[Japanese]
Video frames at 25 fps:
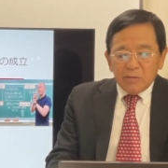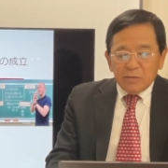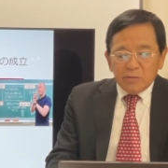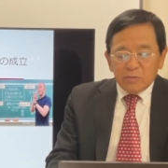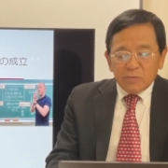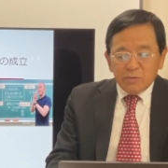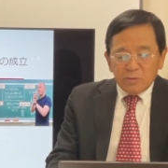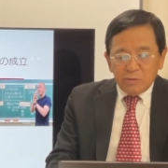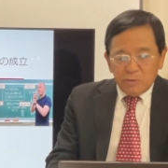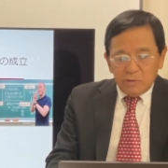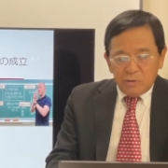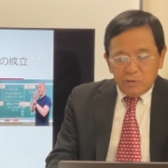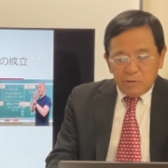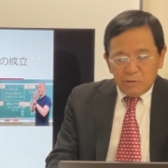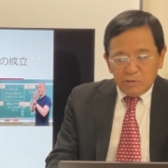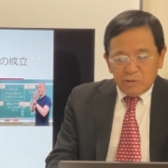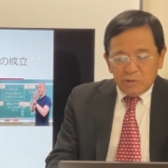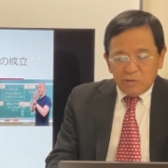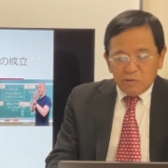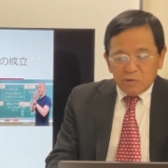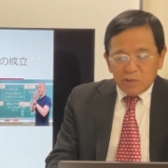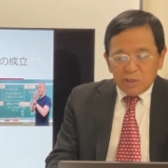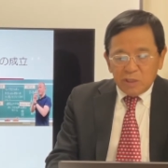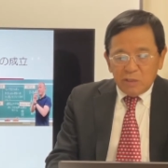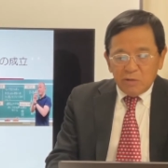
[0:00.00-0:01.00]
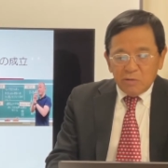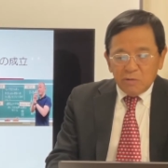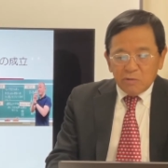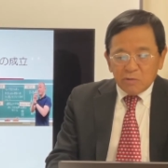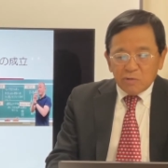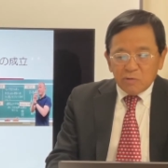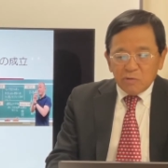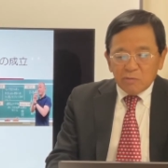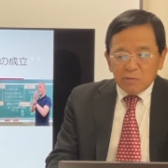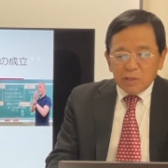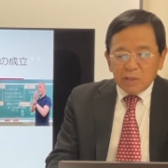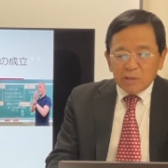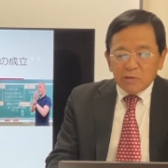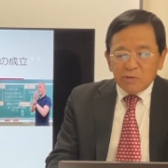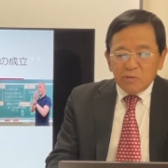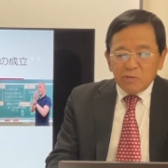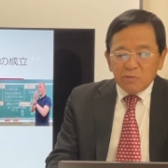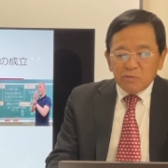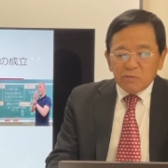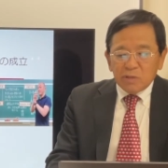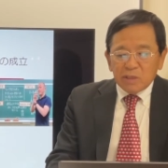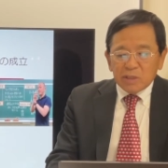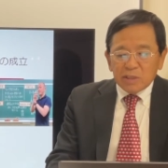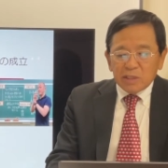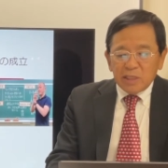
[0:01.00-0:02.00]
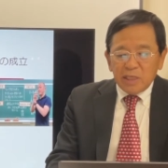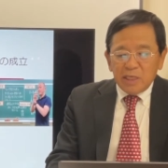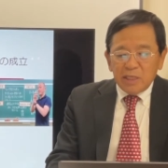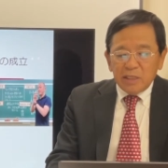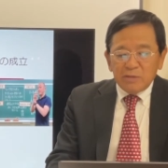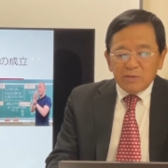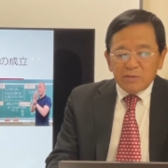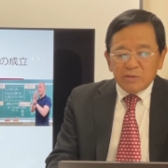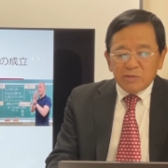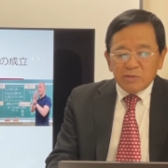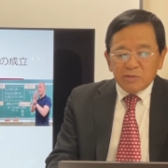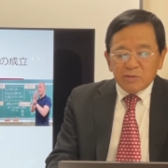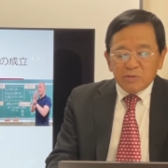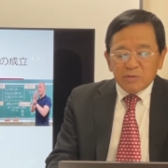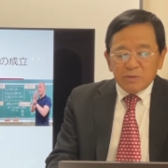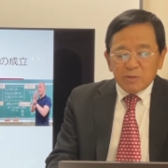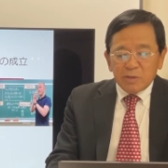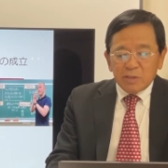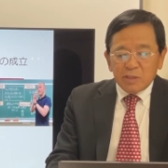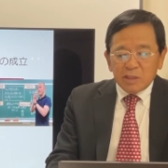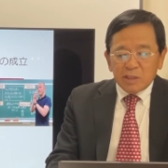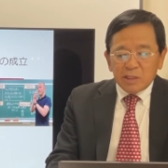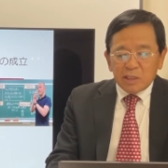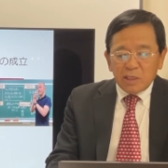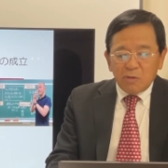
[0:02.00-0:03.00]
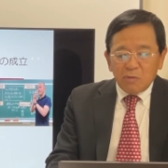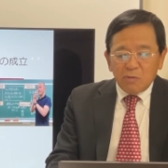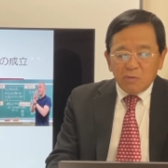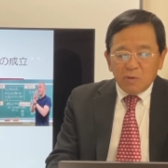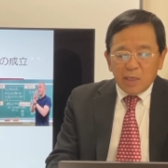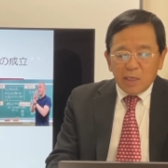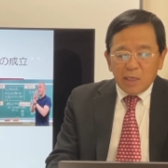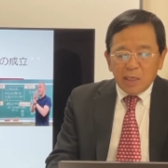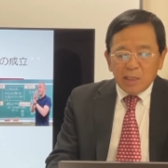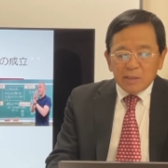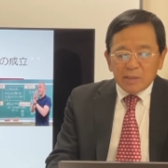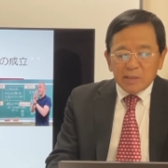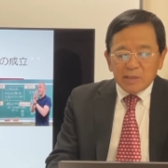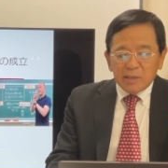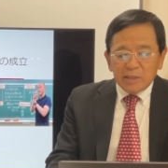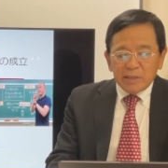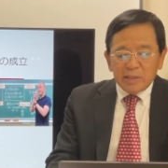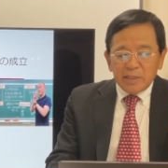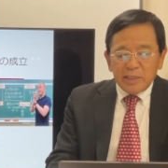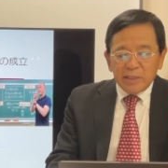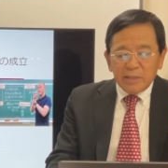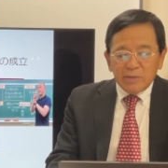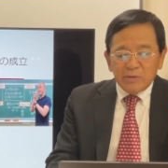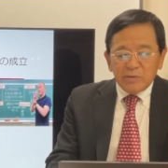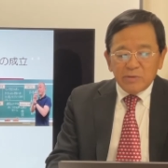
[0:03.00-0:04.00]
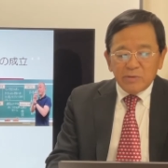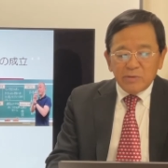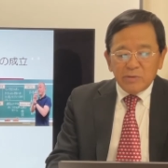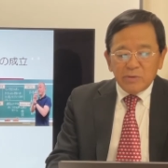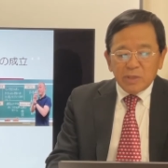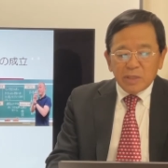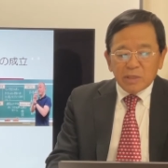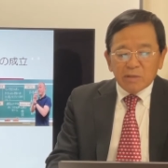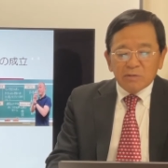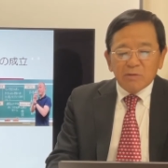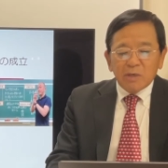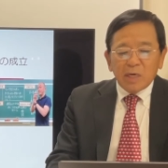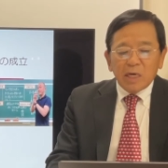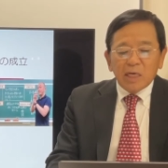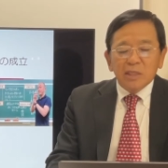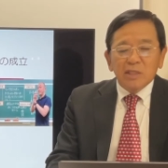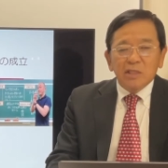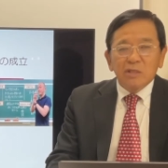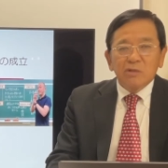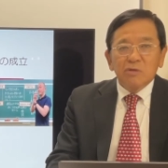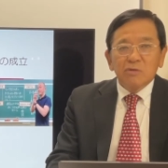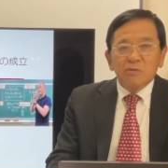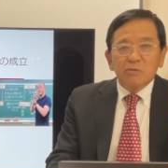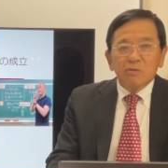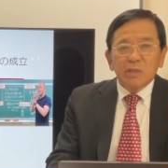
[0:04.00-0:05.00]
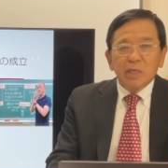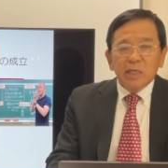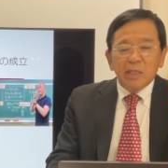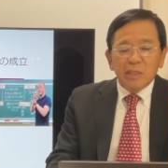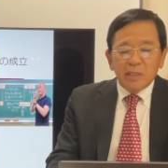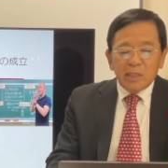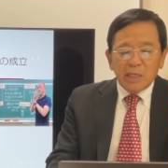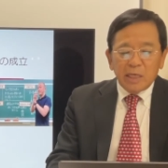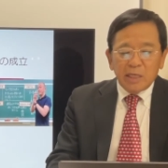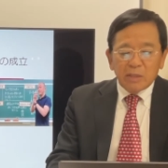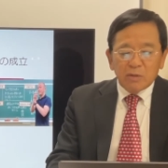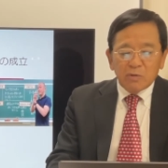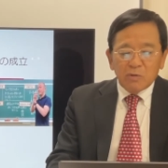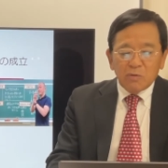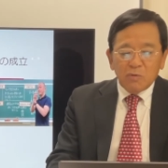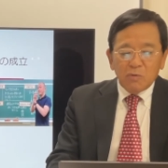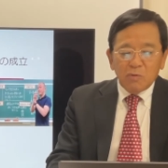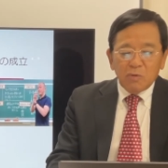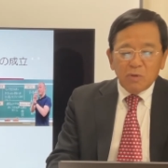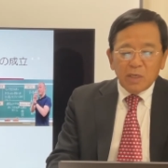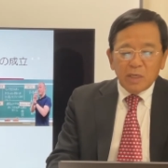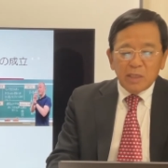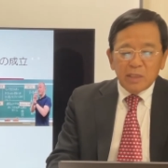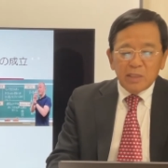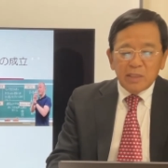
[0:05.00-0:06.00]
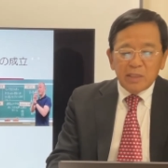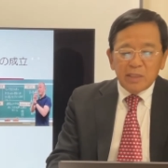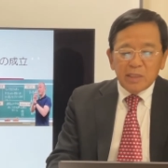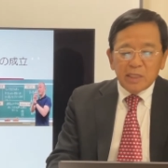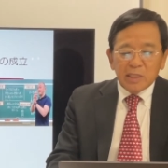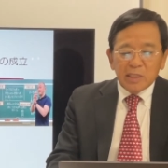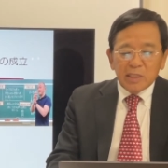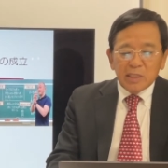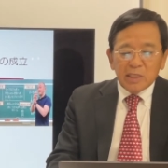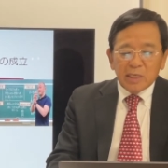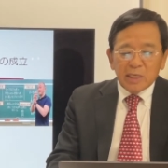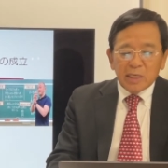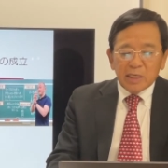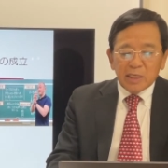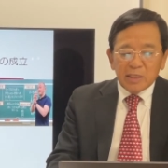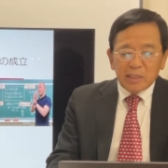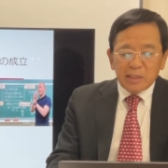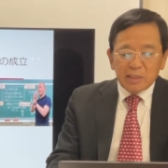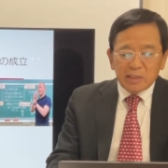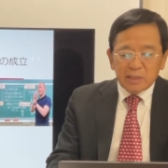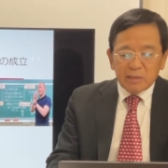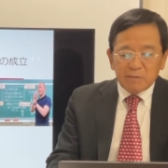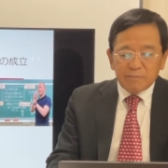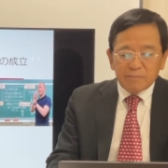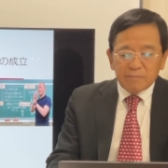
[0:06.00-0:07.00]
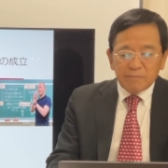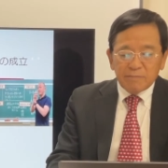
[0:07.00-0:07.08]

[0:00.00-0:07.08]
この領域としての教科教育が成立したのは1980年代後半になってからです